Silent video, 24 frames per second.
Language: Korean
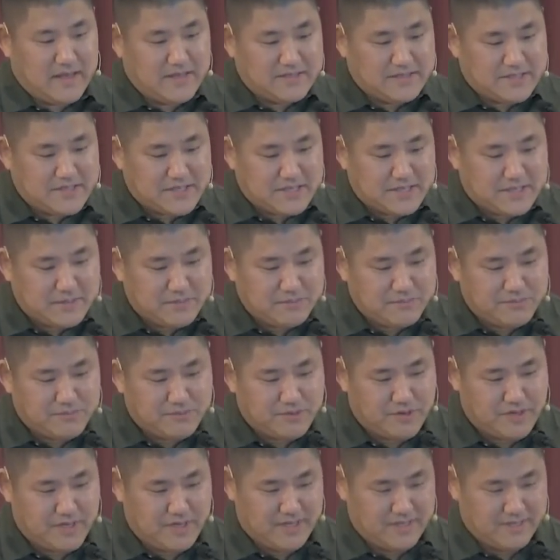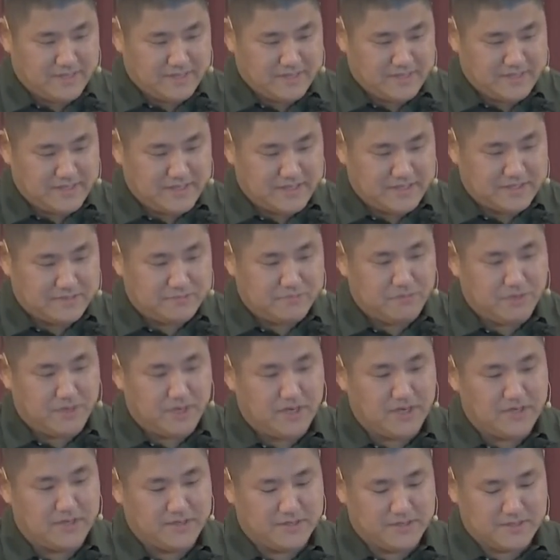라고 스스로를
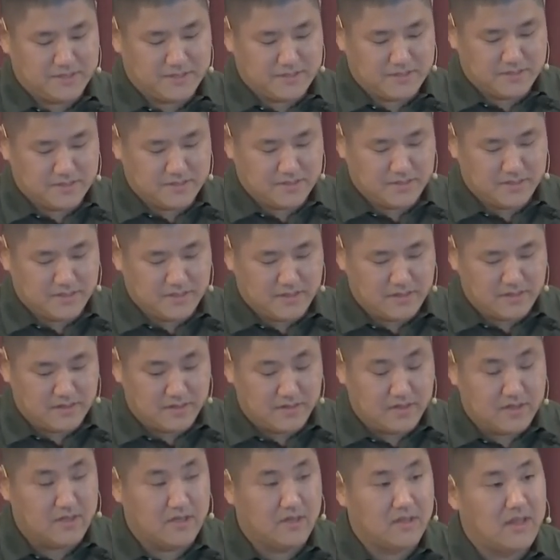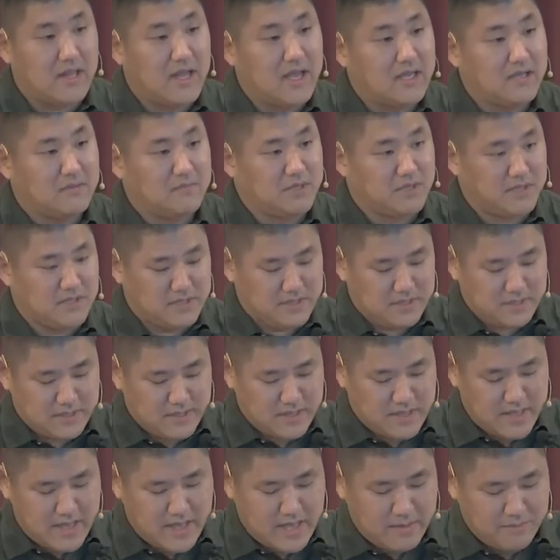어,
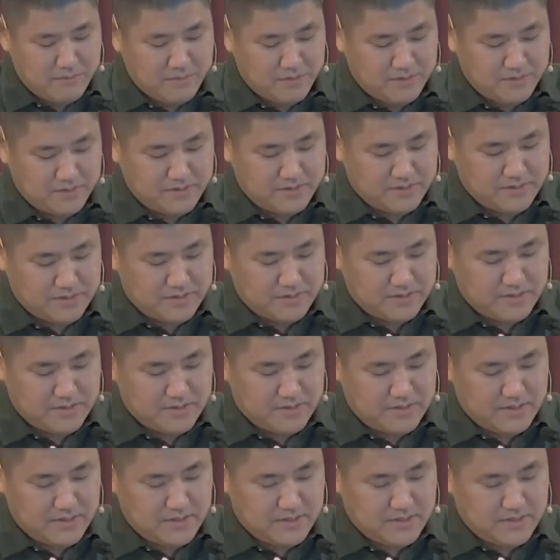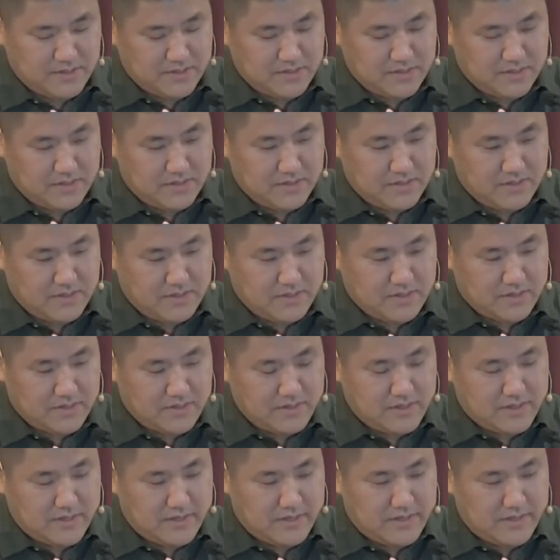설득하고 있는 것과 같아 보입니다.
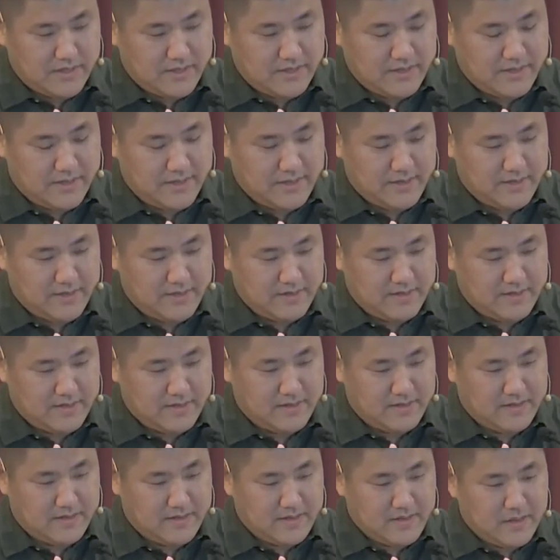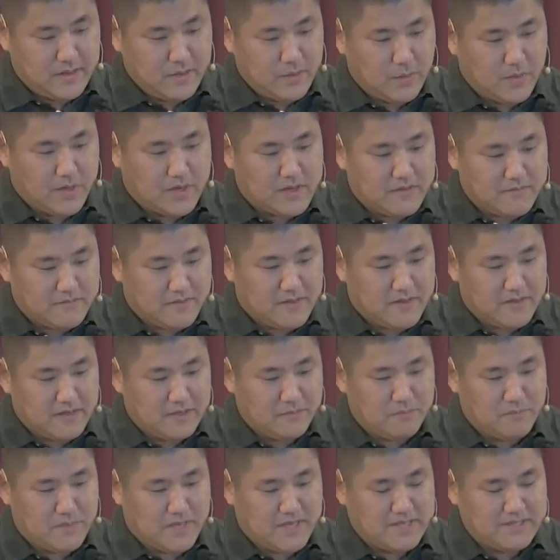그리고 다윗이 그렇게 기도할 때
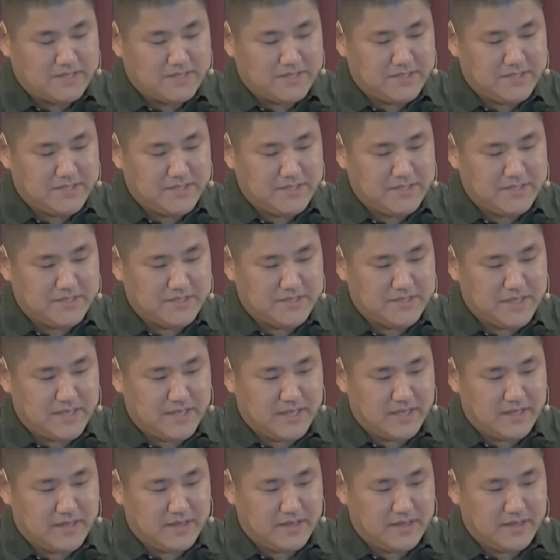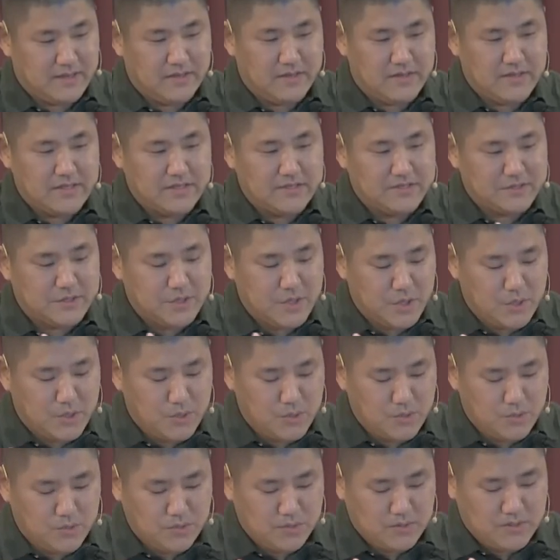얼라인먼트가 아,
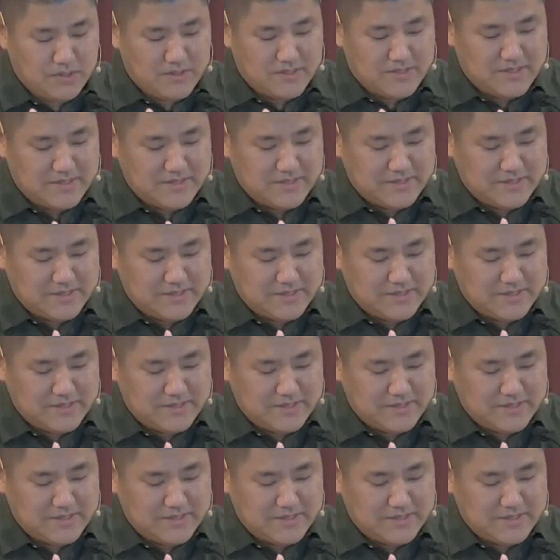일어납니다.